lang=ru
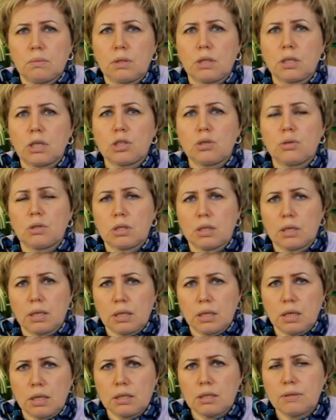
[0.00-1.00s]
хорошо
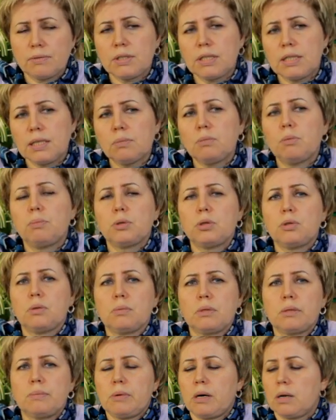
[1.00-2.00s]
сохраняется в зиму
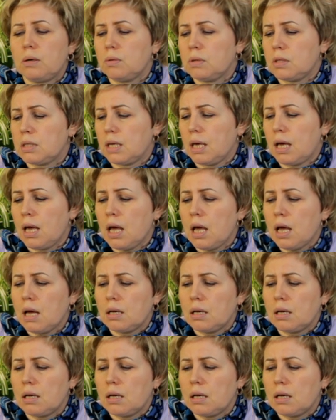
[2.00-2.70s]
путем заморозки.